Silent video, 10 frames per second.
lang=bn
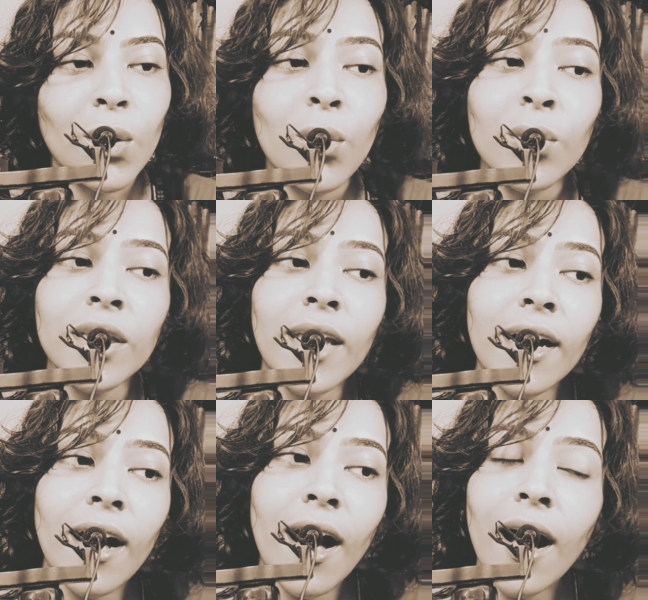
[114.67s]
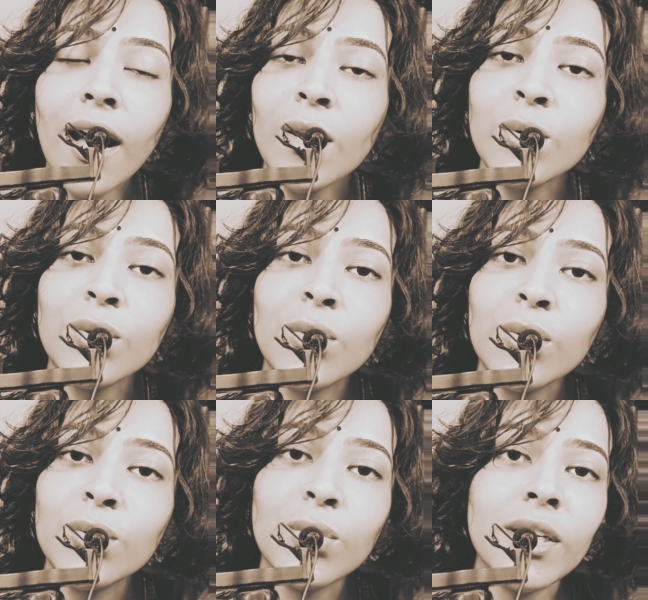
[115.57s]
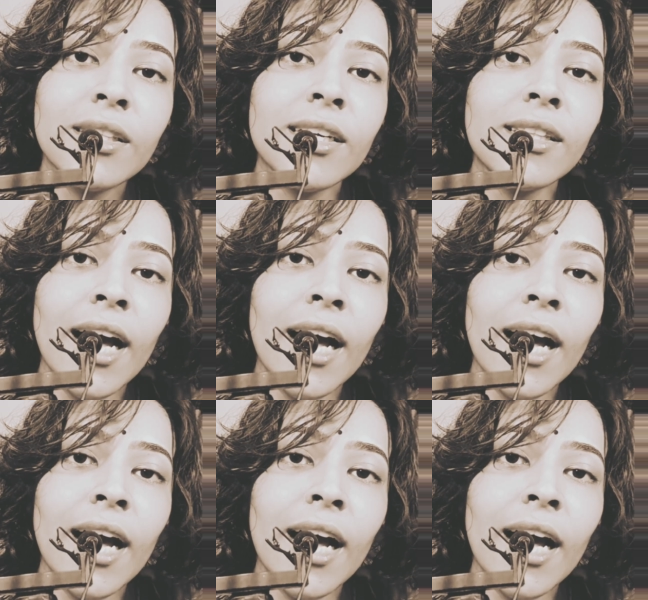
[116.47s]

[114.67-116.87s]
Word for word: কোণে দেখা আলোর গোধূলিতে